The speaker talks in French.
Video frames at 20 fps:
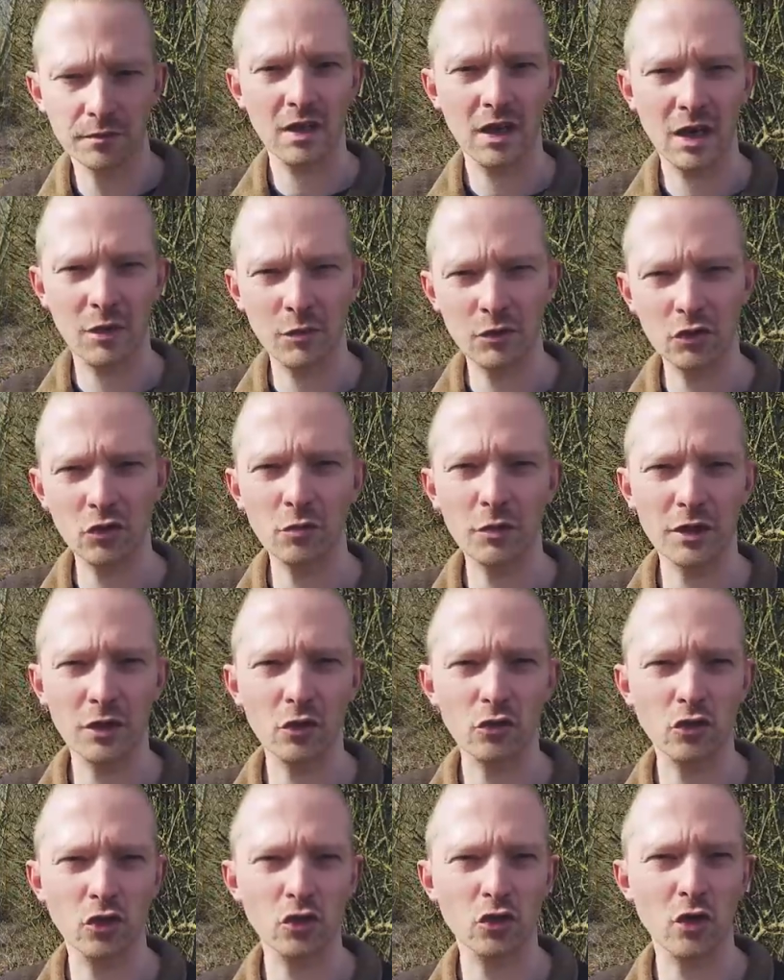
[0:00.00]
Admettons maintenant
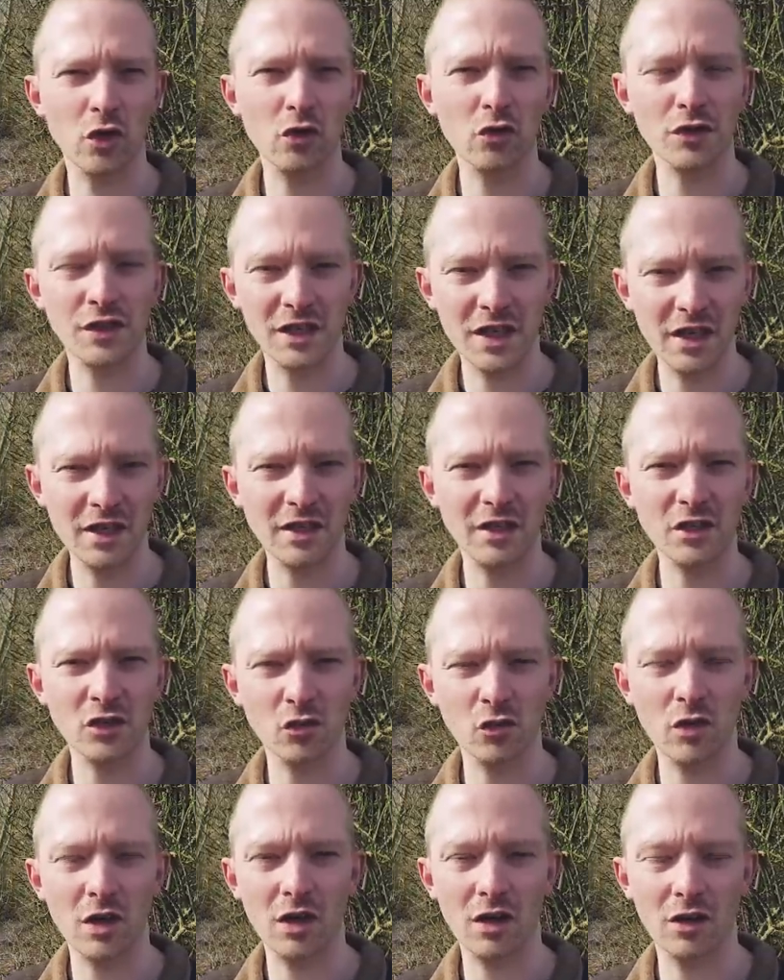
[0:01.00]
que ce soit le ciel qui
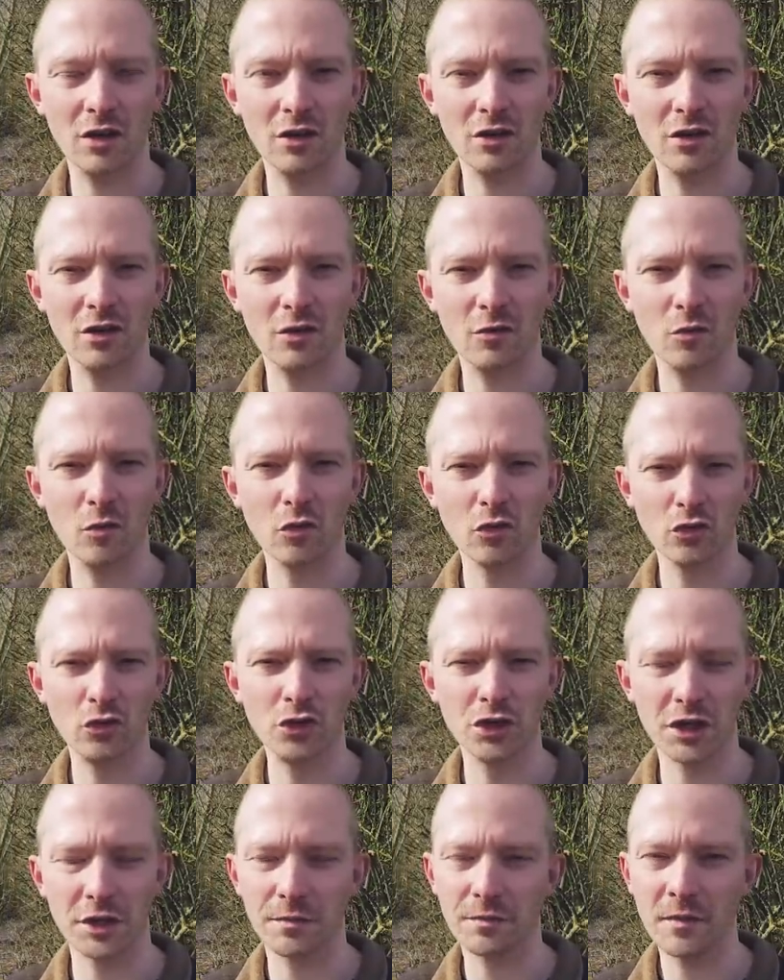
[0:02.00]
soit euh, mon
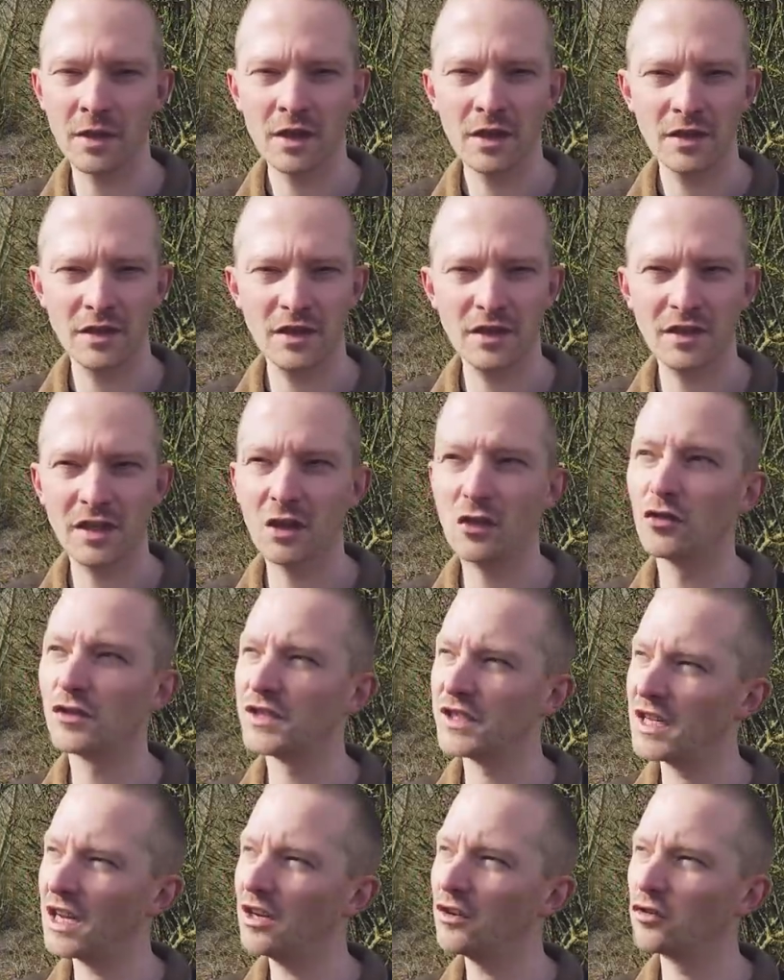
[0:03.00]
sujet, si c'est le
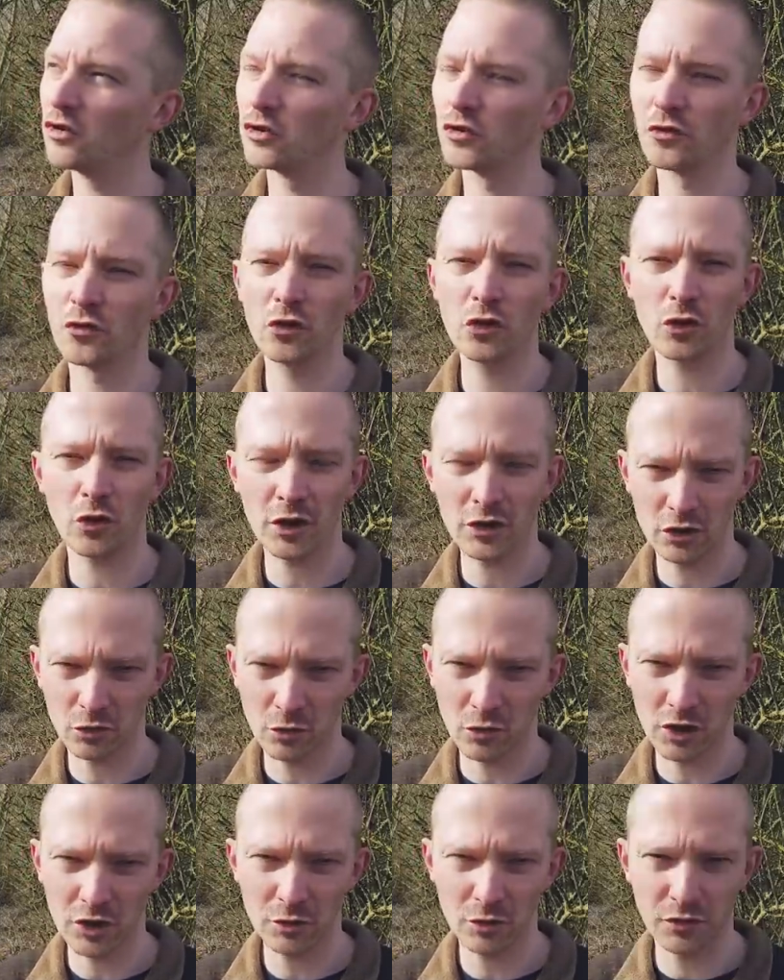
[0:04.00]
ciel que je veux
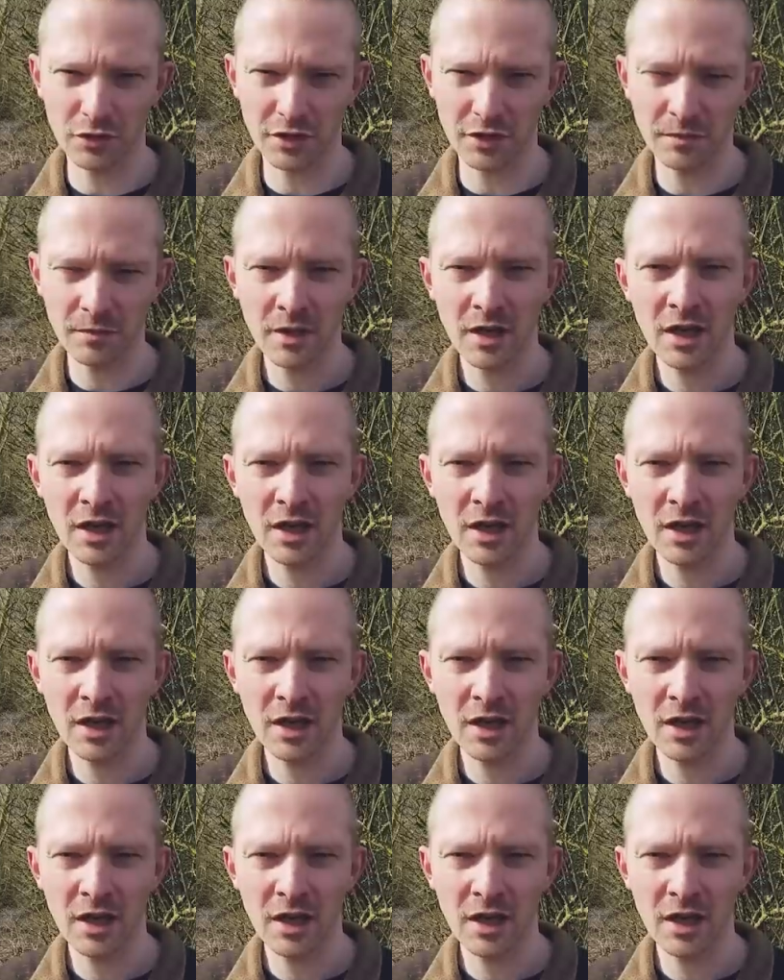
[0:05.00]
correctement exposer.